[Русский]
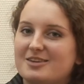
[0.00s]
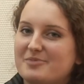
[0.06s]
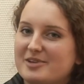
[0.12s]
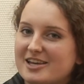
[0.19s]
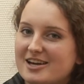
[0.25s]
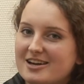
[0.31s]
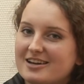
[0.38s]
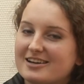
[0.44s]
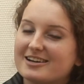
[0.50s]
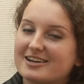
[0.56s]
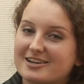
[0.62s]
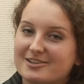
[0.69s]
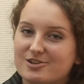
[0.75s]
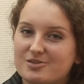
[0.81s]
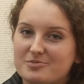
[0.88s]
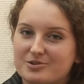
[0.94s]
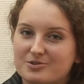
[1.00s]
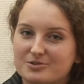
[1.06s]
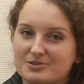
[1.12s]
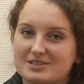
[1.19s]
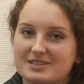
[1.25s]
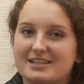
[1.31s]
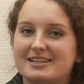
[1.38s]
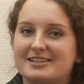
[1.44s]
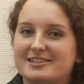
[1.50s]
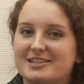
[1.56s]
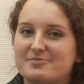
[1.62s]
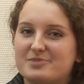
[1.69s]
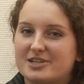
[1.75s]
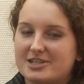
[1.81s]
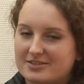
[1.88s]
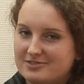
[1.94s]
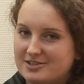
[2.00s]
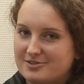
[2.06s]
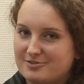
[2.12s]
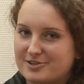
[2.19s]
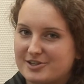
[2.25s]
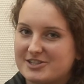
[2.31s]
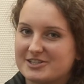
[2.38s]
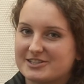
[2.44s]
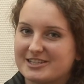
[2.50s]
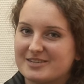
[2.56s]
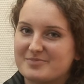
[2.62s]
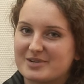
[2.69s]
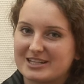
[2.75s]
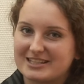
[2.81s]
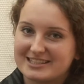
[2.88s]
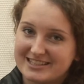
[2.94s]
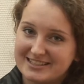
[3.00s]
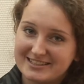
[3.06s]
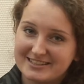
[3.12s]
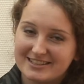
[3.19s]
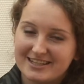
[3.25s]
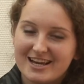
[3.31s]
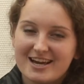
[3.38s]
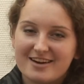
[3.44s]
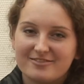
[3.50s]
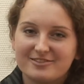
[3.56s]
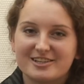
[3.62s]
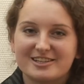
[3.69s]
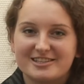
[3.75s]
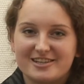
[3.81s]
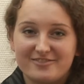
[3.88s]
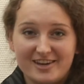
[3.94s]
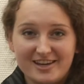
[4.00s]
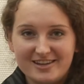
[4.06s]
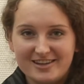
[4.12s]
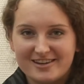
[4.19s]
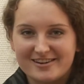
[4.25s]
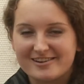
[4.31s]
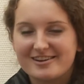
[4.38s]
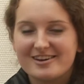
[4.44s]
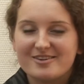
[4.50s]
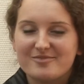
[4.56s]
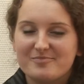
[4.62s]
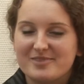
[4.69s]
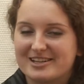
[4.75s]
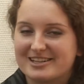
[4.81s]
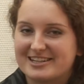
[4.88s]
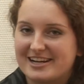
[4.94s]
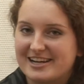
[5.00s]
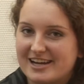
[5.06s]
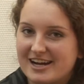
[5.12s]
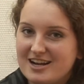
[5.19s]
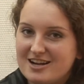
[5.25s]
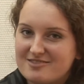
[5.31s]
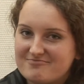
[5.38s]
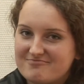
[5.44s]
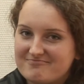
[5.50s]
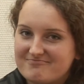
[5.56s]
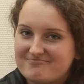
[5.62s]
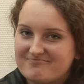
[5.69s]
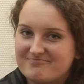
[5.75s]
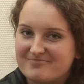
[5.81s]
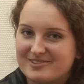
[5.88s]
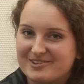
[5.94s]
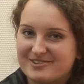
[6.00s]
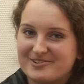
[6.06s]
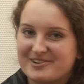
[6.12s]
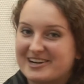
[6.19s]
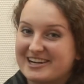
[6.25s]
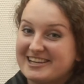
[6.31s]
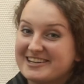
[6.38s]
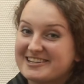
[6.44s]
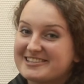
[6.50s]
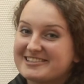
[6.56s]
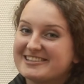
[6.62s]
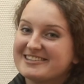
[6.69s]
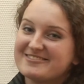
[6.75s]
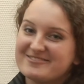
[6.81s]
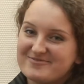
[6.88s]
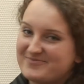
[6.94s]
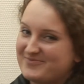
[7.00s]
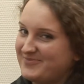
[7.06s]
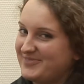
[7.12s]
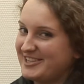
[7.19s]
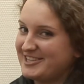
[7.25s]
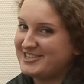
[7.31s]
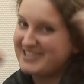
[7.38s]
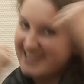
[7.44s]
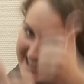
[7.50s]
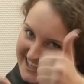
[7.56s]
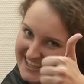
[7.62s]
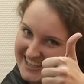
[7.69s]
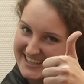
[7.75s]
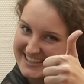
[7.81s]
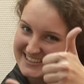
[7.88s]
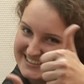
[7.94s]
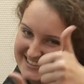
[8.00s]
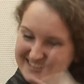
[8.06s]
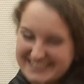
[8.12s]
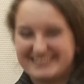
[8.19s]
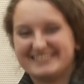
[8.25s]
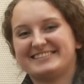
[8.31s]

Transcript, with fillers: Для меня экономикус – это непрерывный творческий процесс, вдохновение, белый рояль, ну и, конечно, печеньки!